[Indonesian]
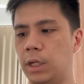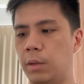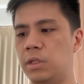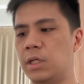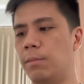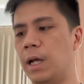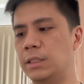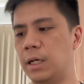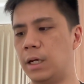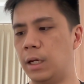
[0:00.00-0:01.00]
nggak bisa
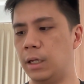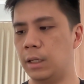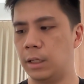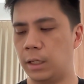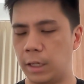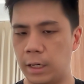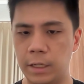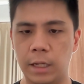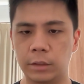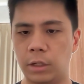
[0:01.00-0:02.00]
baca
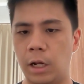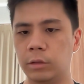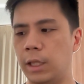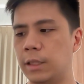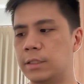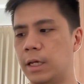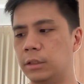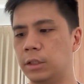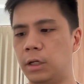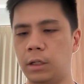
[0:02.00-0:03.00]
radiator outlet
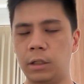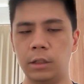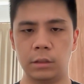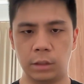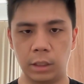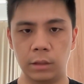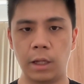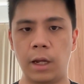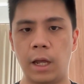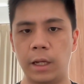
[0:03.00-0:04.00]
sensor, intake